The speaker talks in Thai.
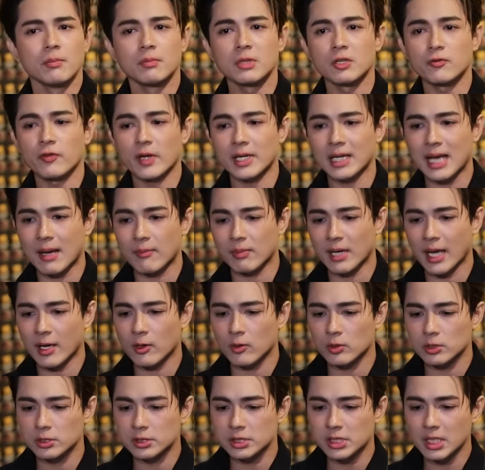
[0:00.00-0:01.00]
มีแฟนคลับหลาย
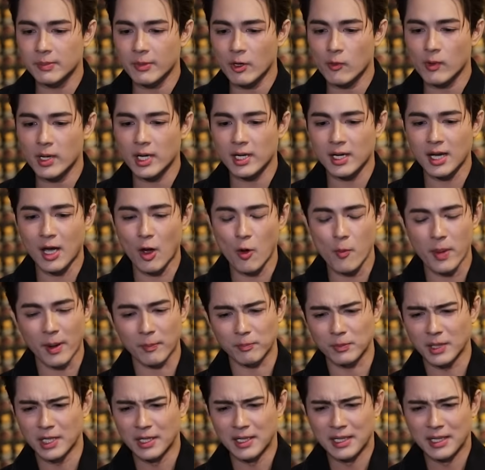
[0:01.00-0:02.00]
คนที่แบบว่าเขาแบบ